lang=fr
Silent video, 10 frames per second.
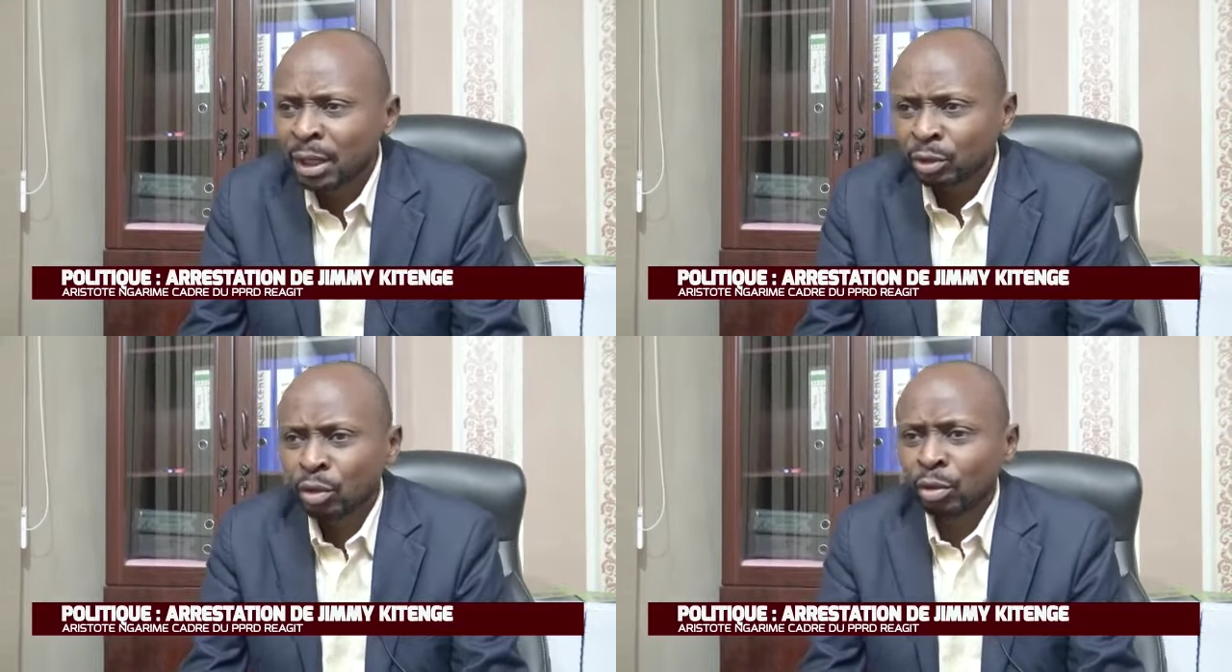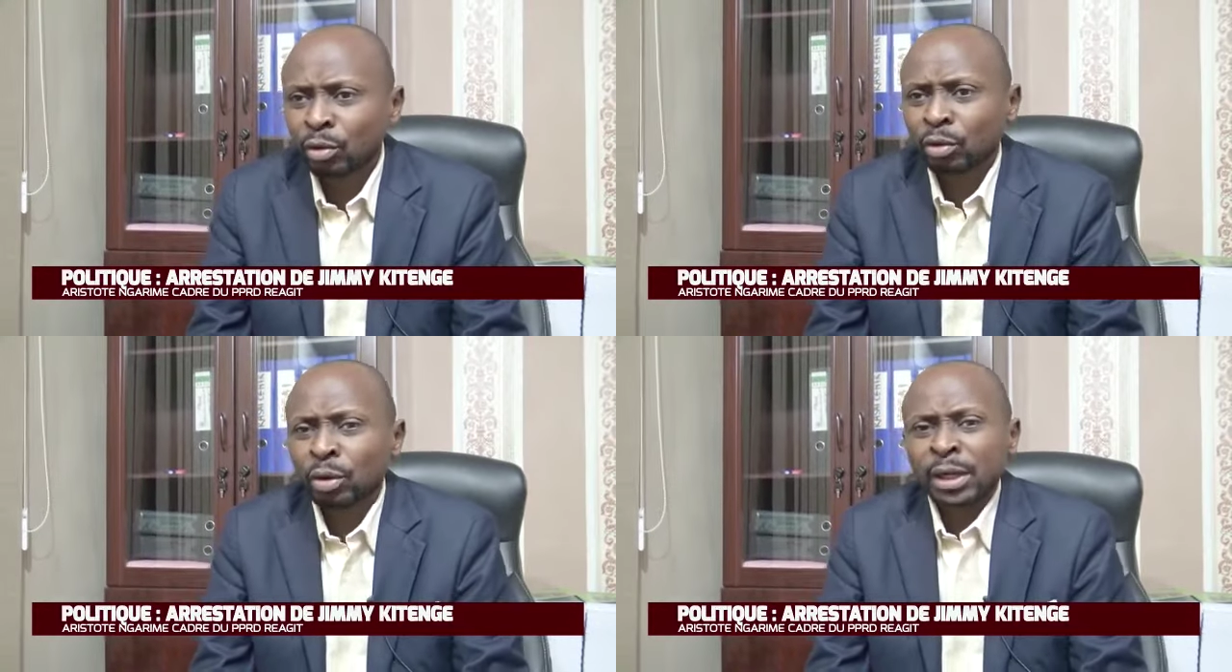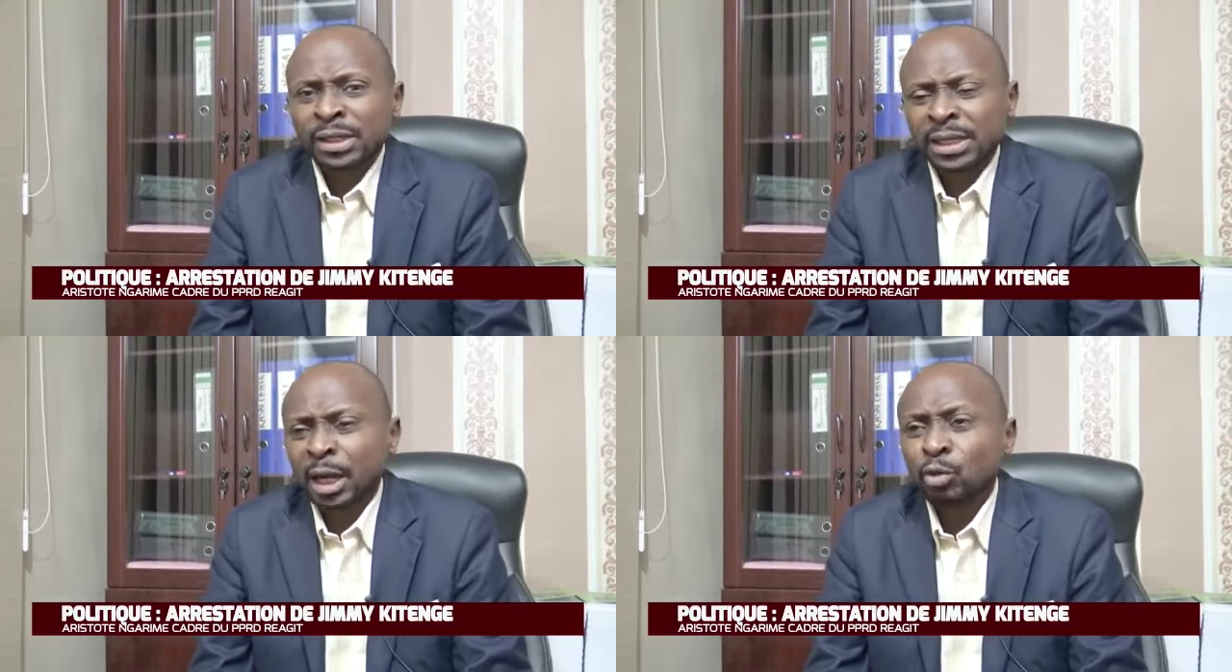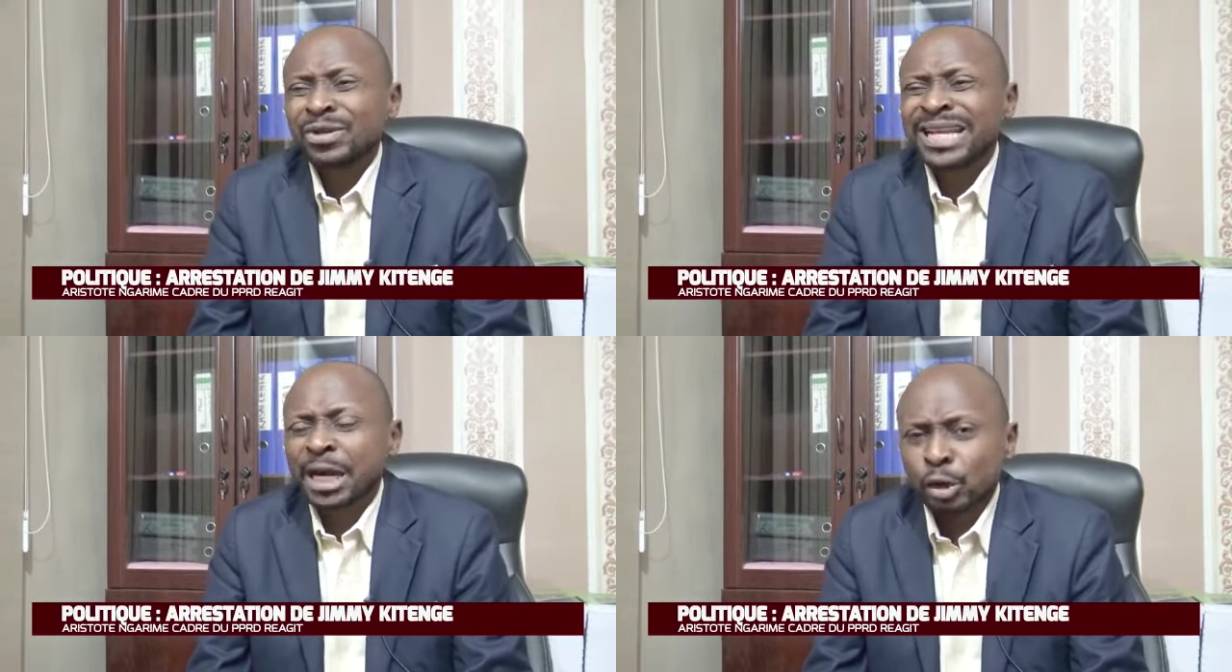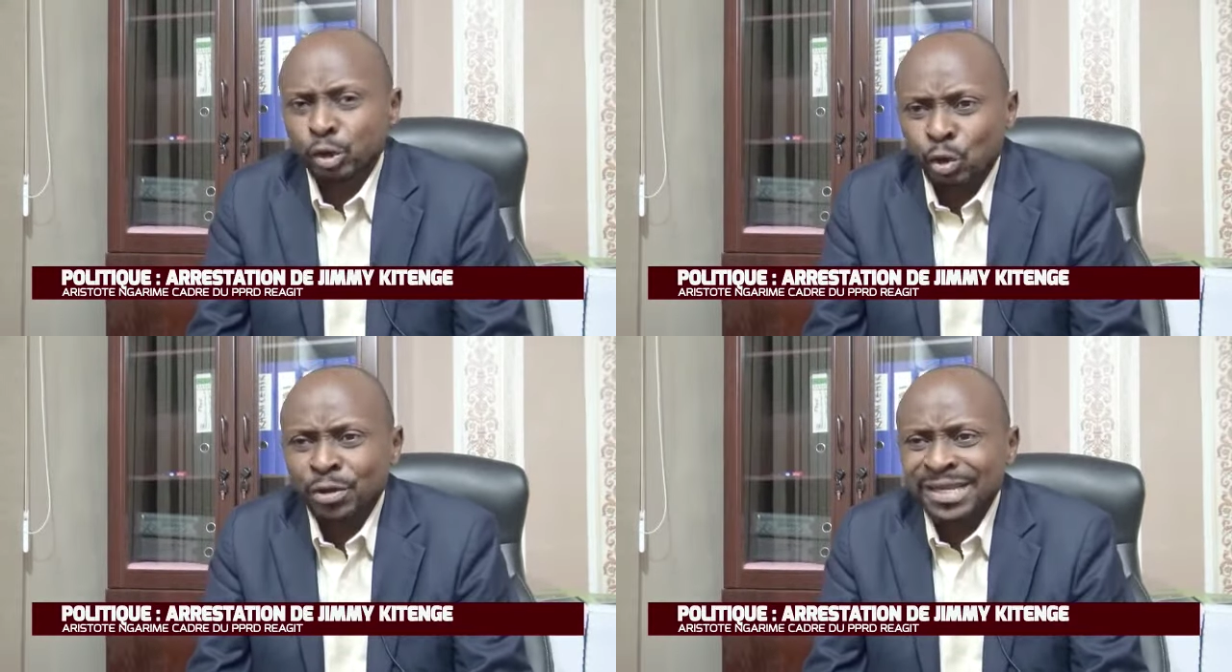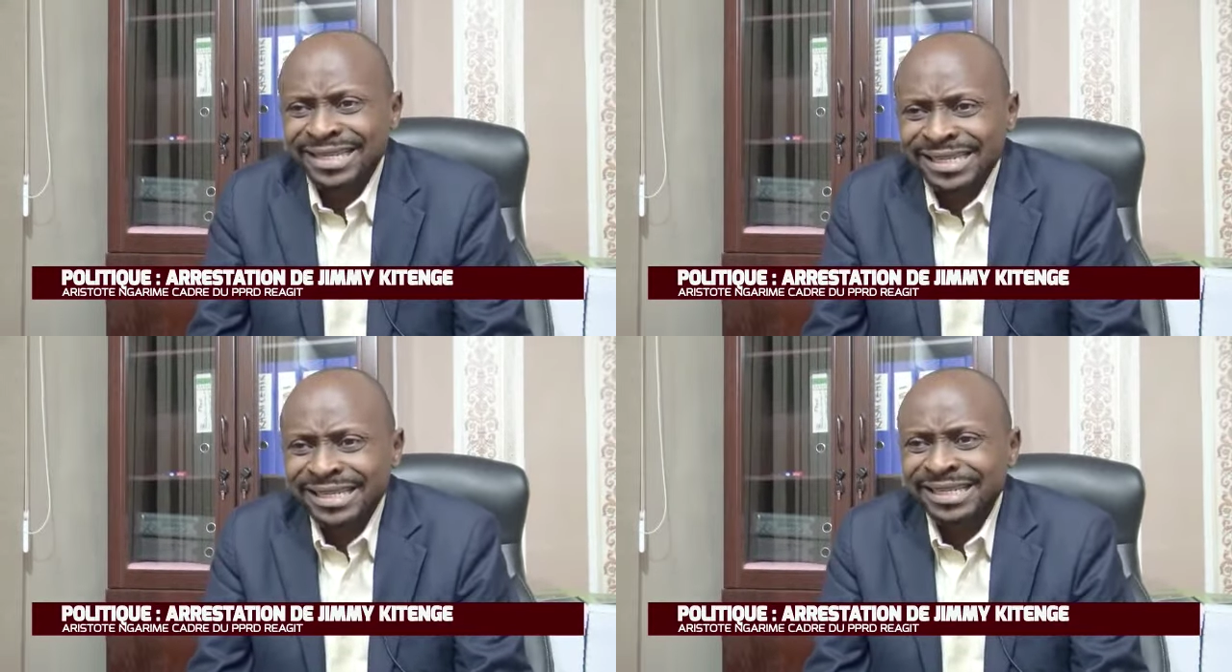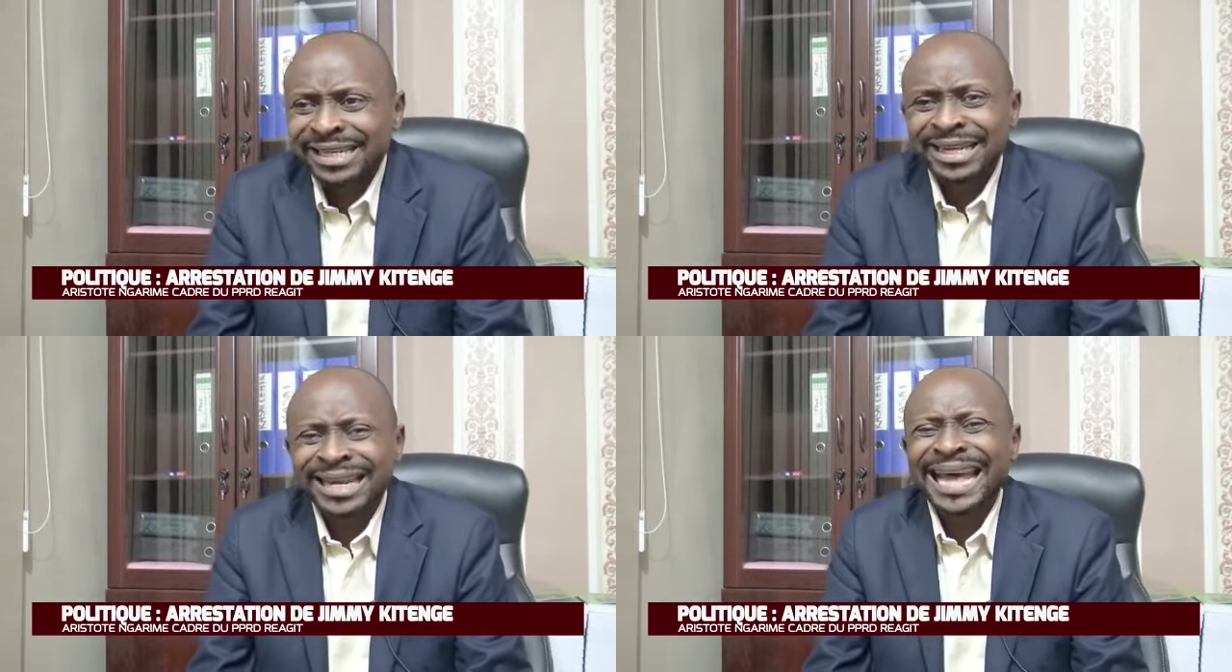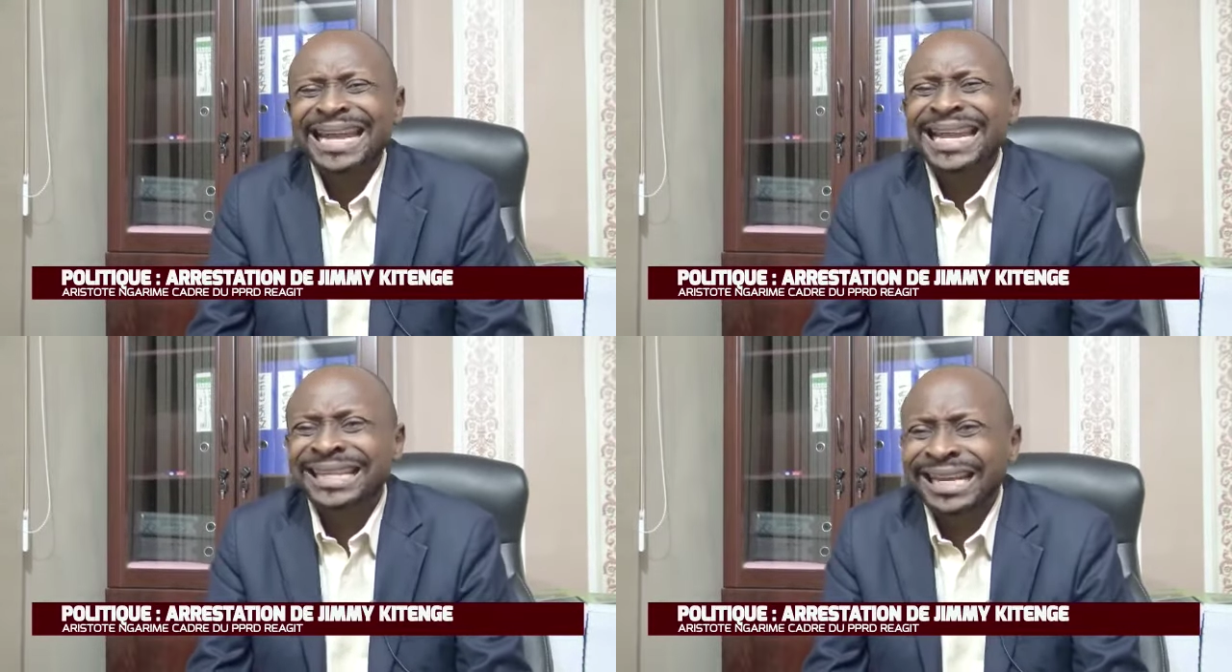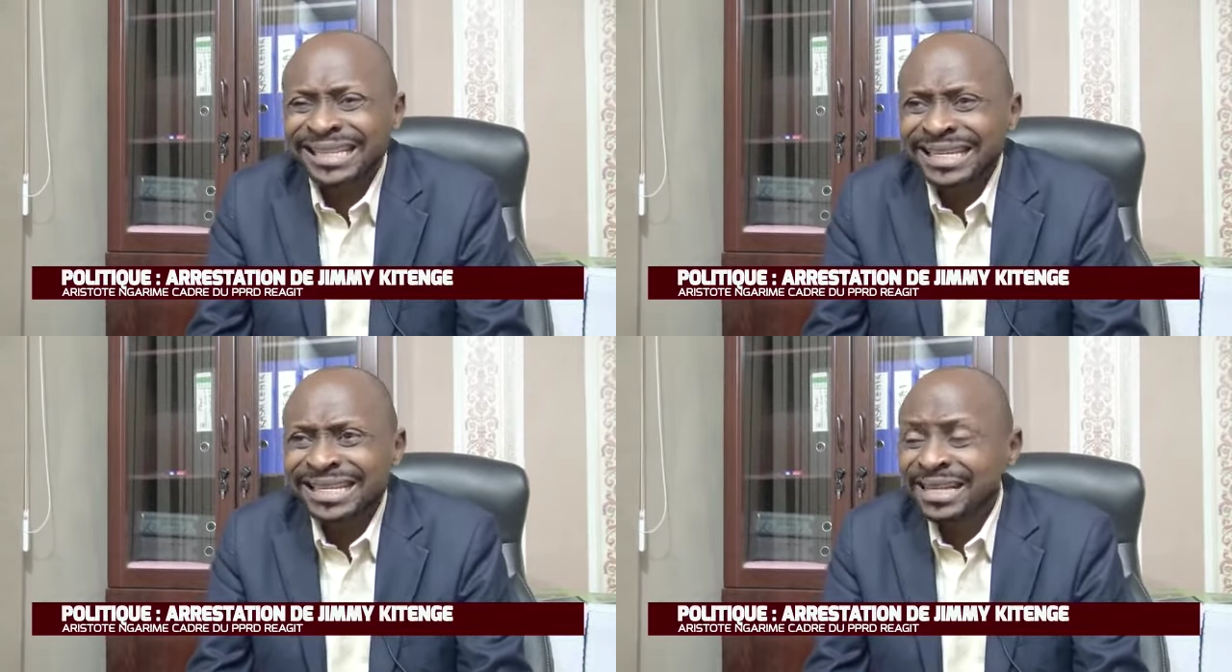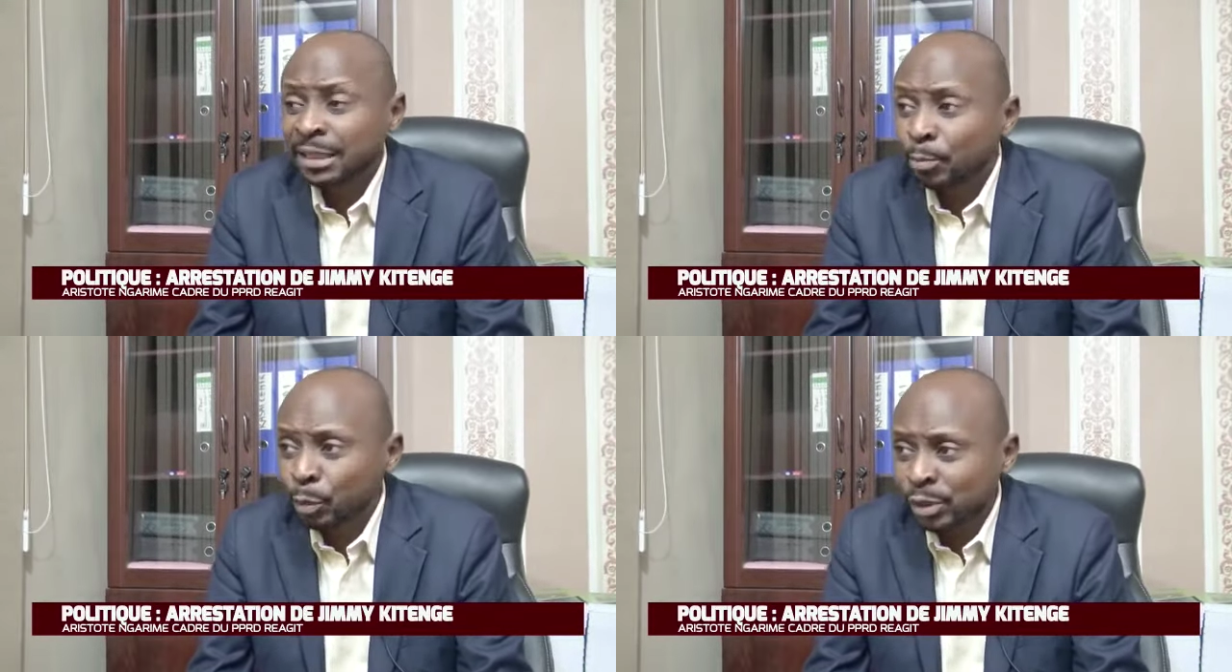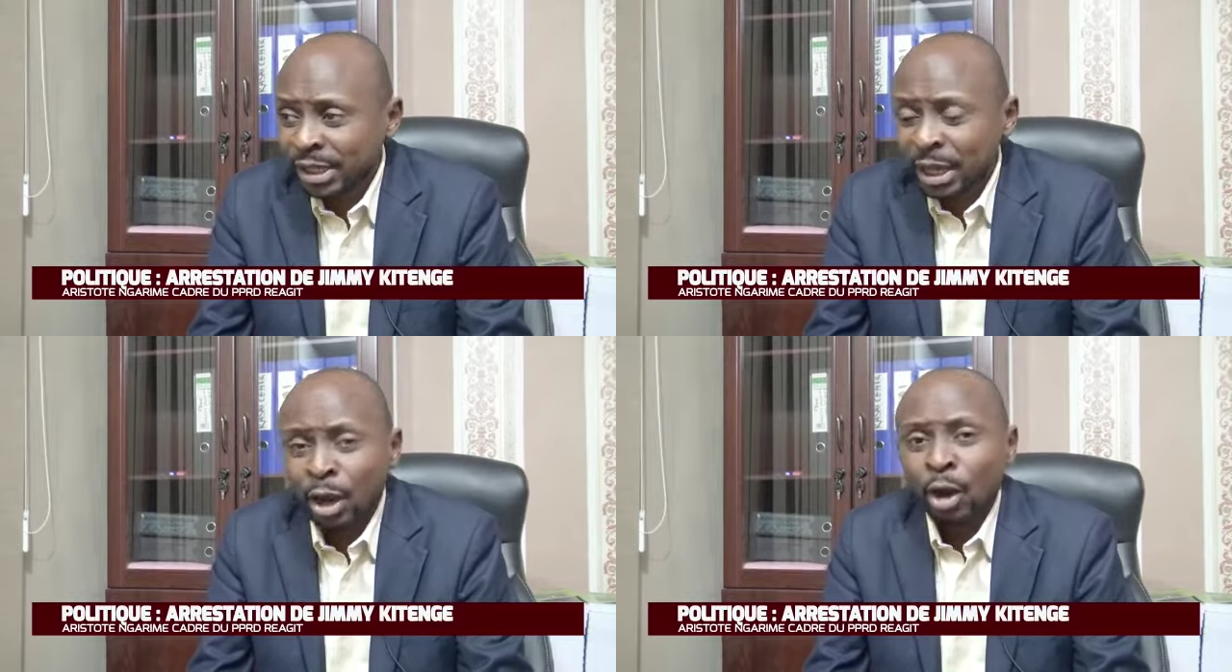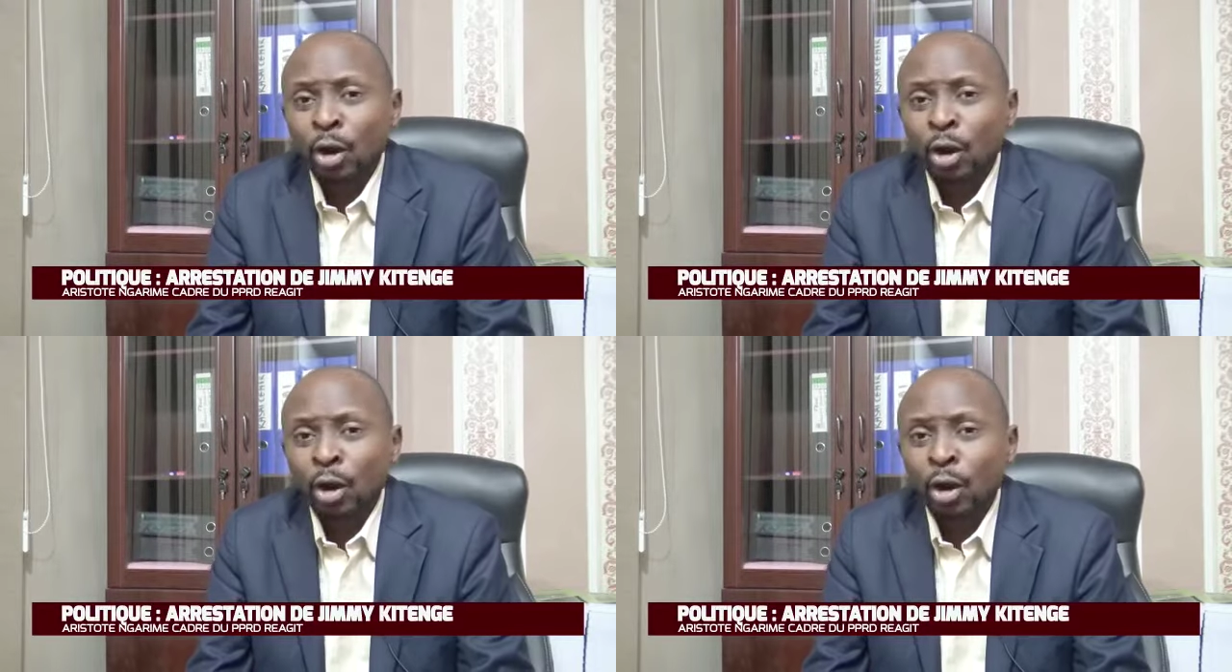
Donc, euh, ce que nous dénonçons ici, c'est la dictature qui est imposée.